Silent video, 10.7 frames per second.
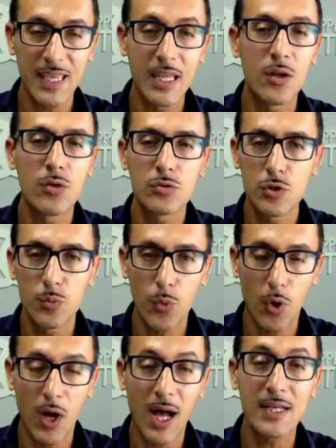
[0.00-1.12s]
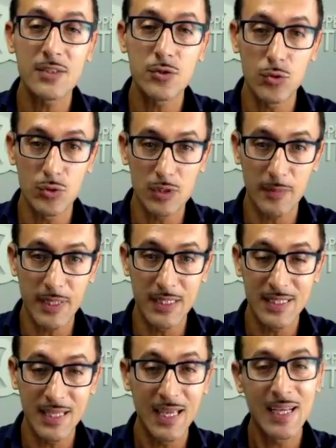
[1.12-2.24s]
che non si può
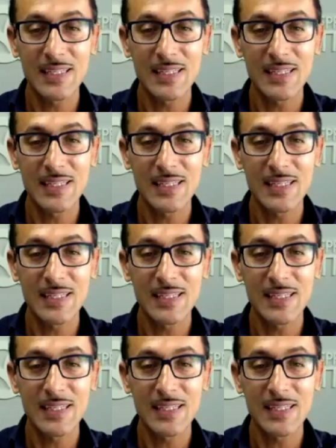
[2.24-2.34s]
assolutamente